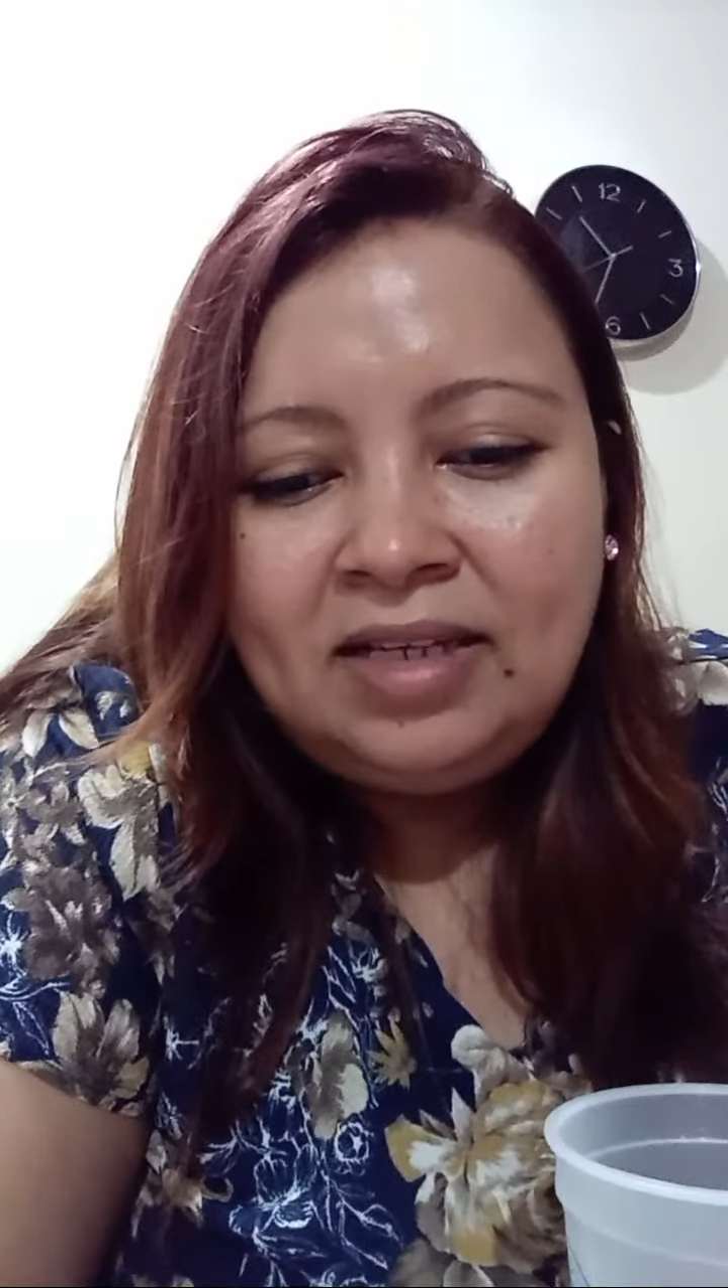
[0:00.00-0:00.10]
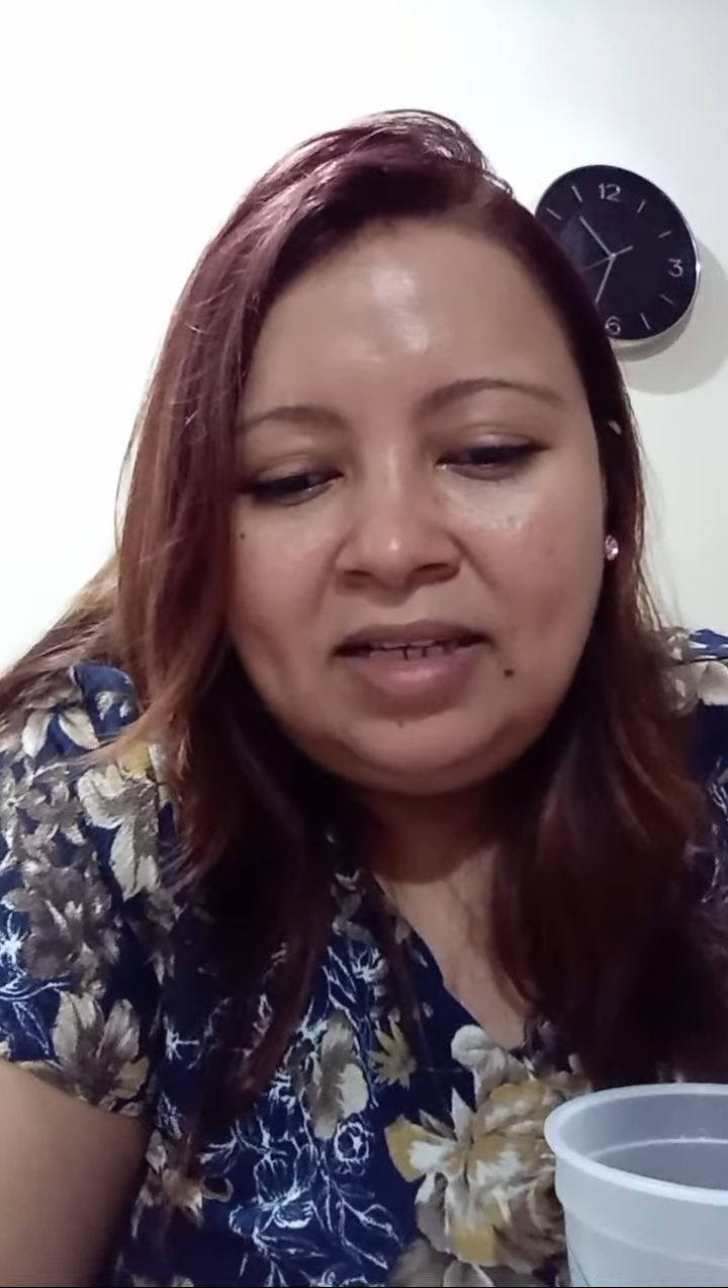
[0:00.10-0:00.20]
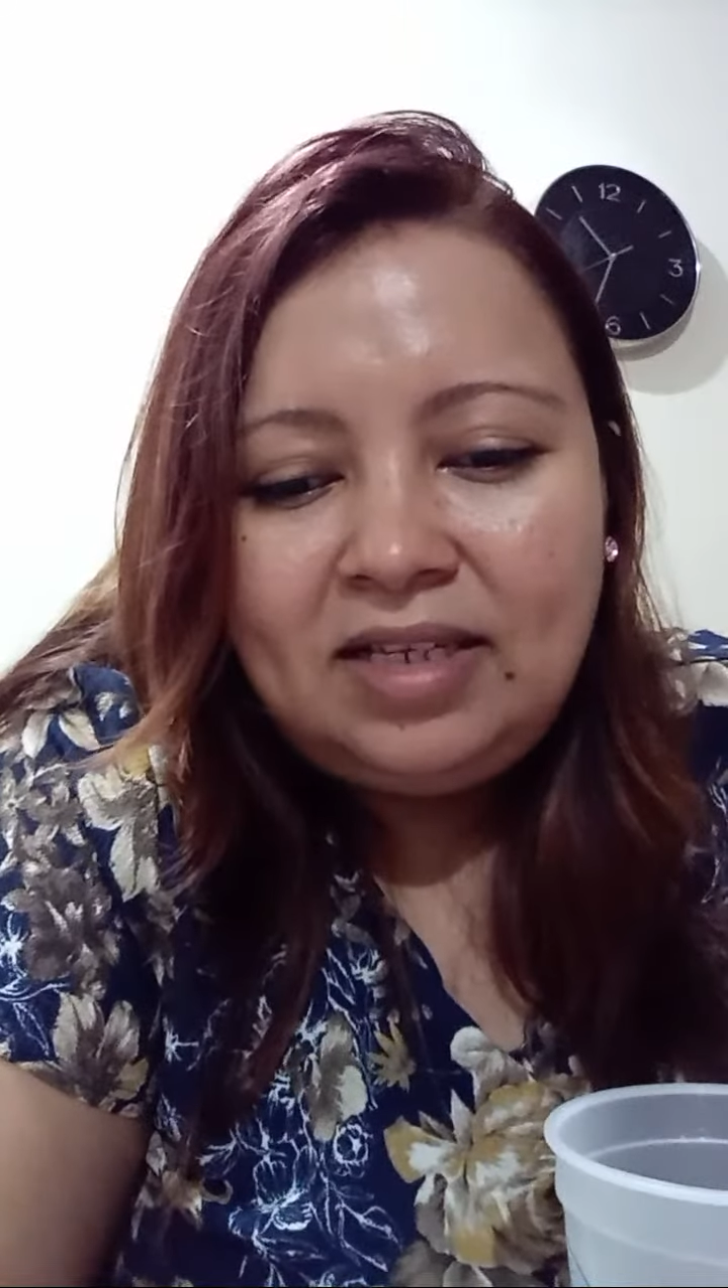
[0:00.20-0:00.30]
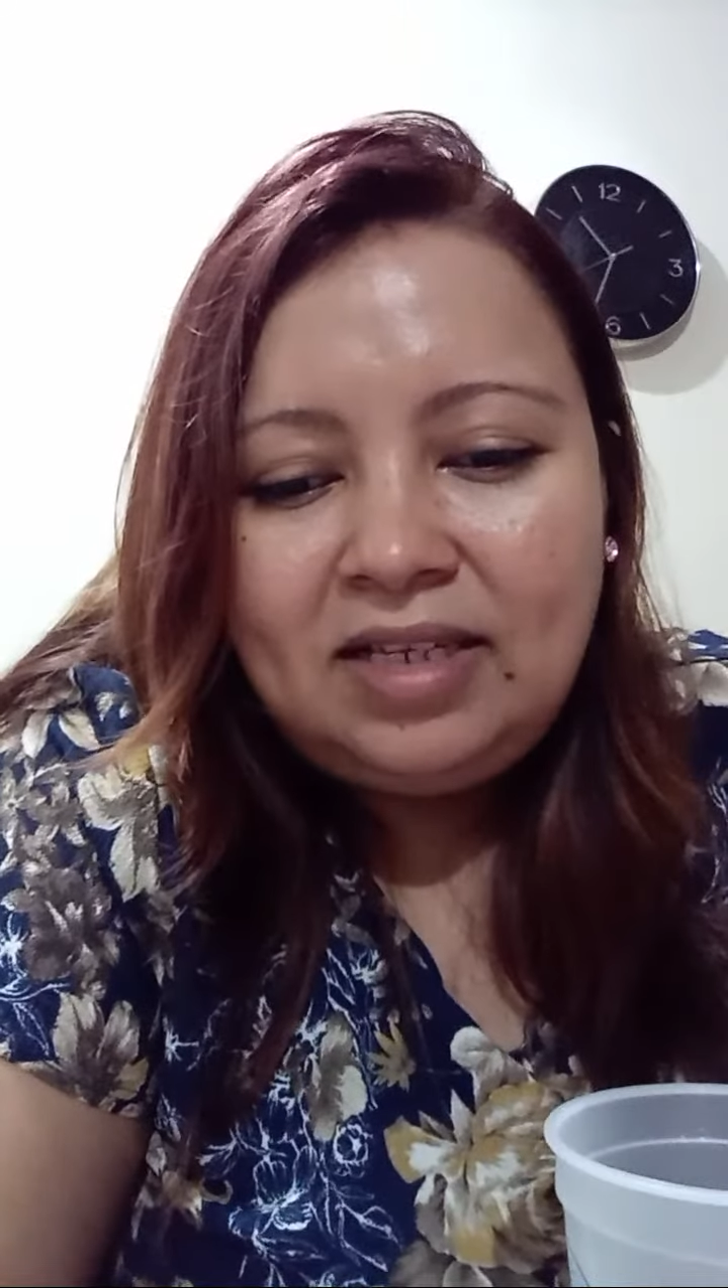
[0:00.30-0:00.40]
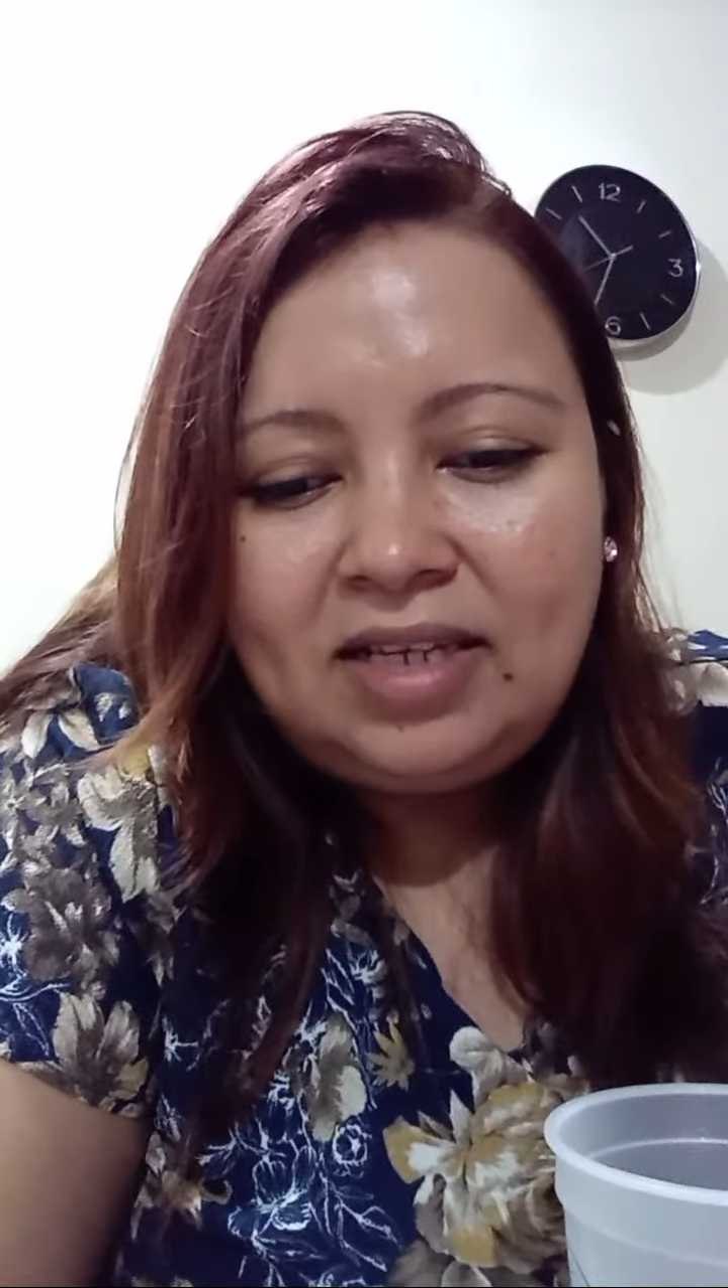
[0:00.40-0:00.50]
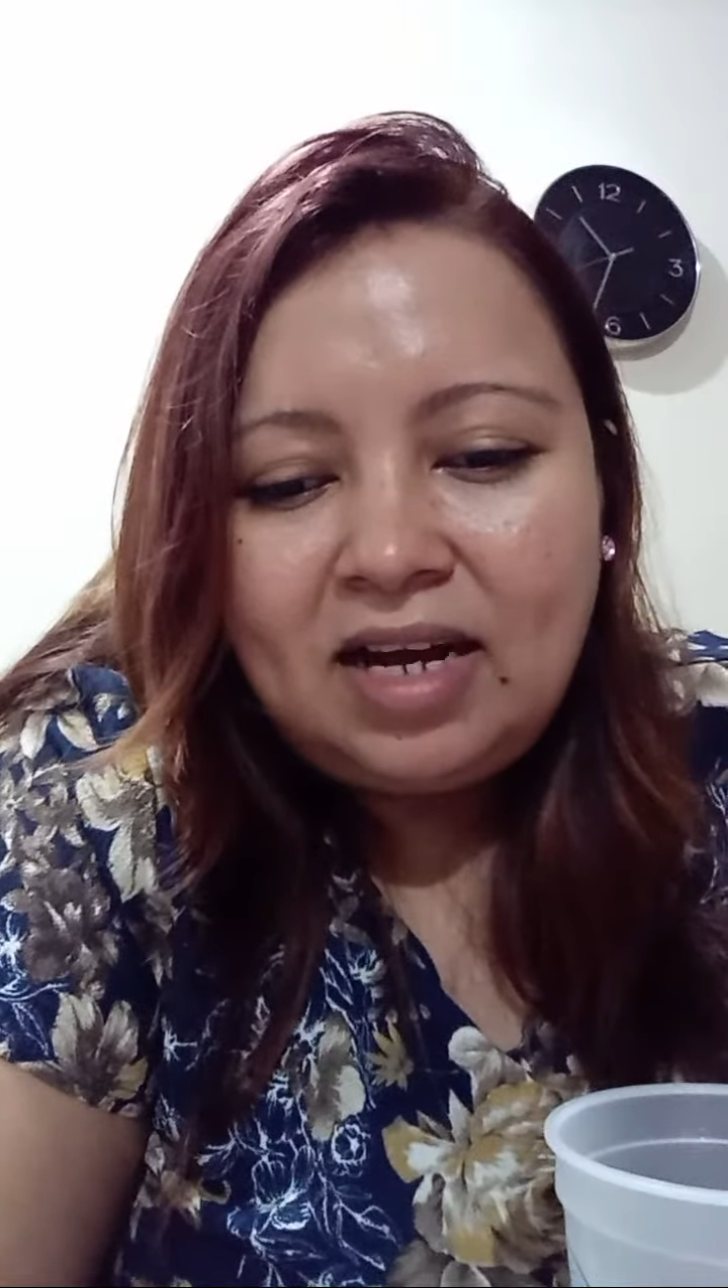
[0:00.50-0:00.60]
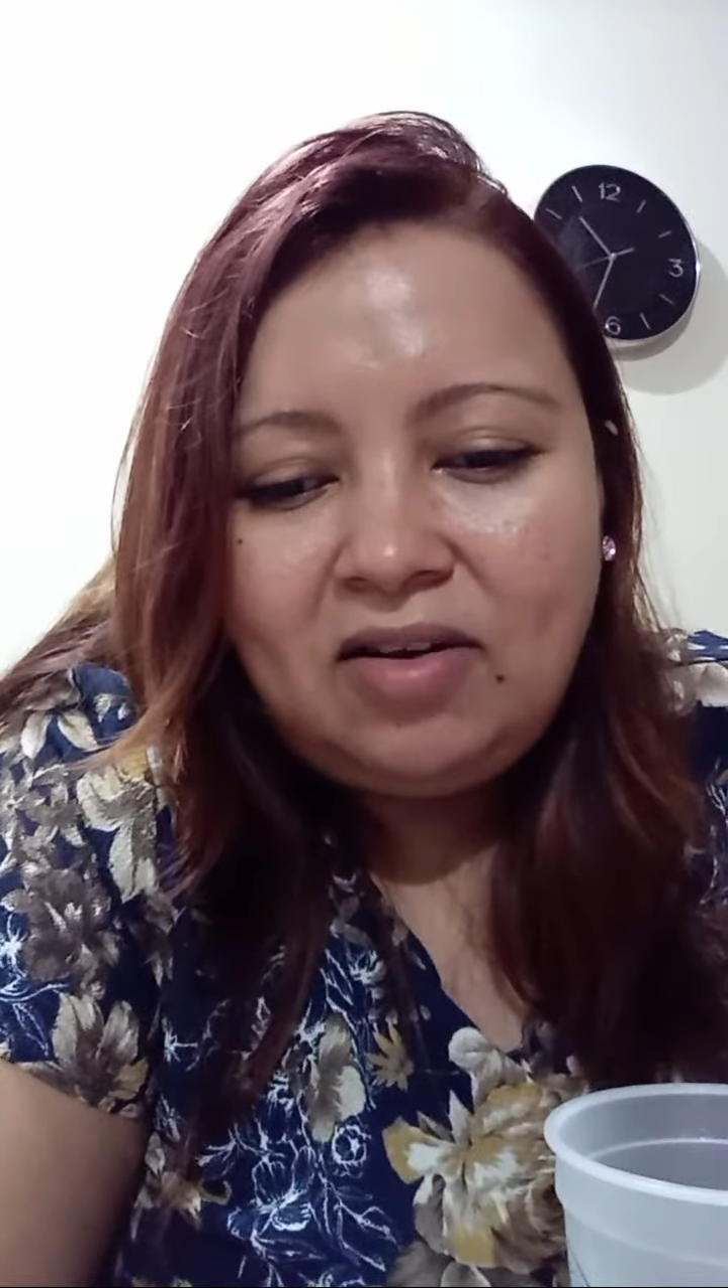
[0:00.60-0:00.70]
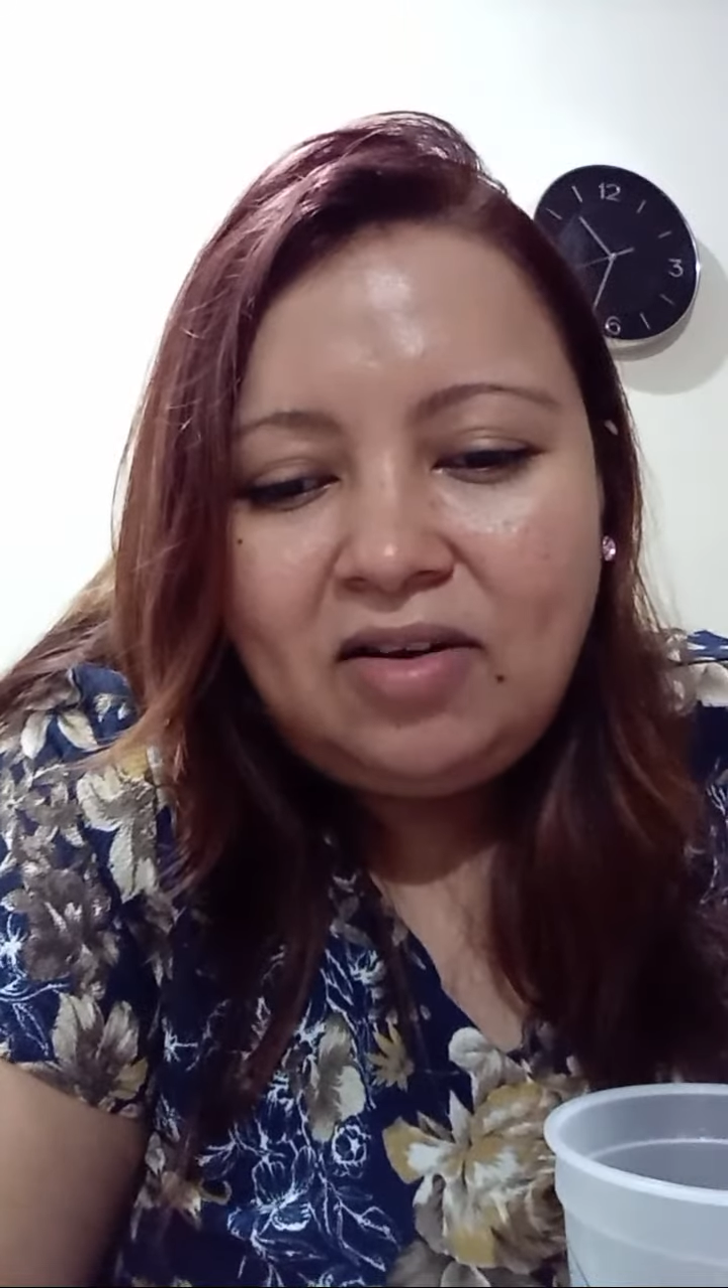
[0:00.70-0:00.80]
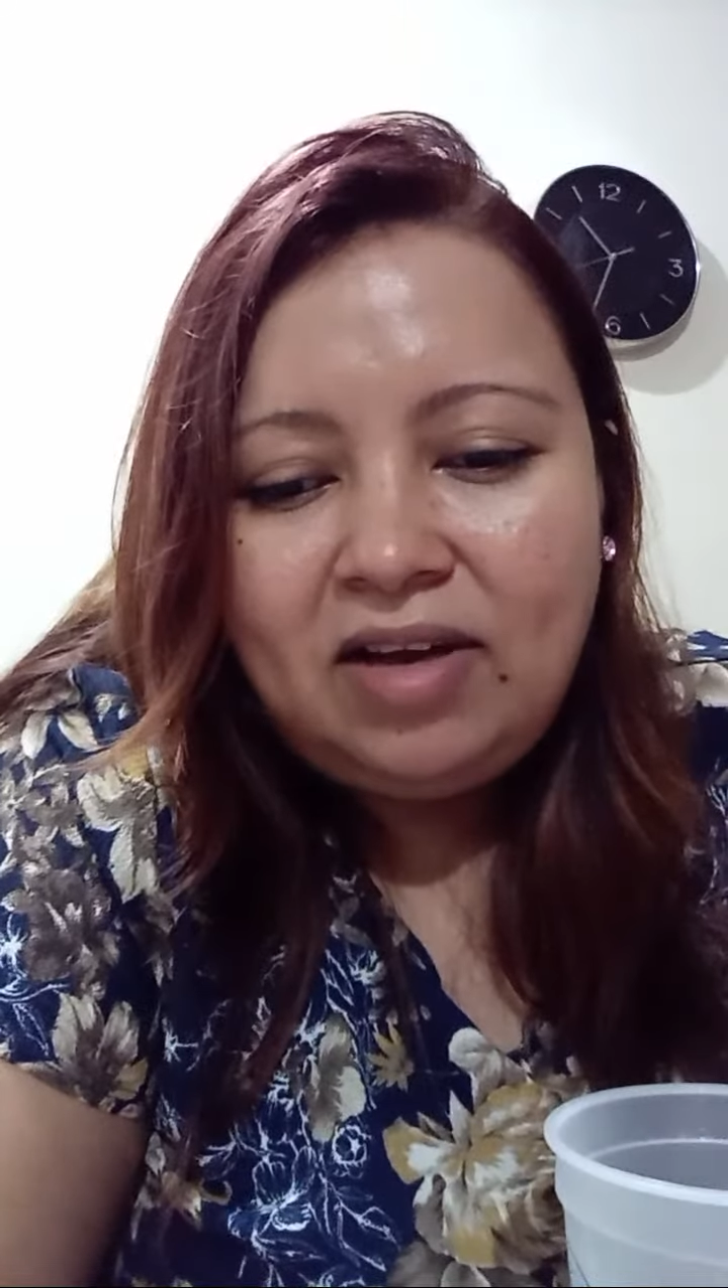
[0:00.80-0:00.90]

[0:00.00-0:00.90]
Dice Carlos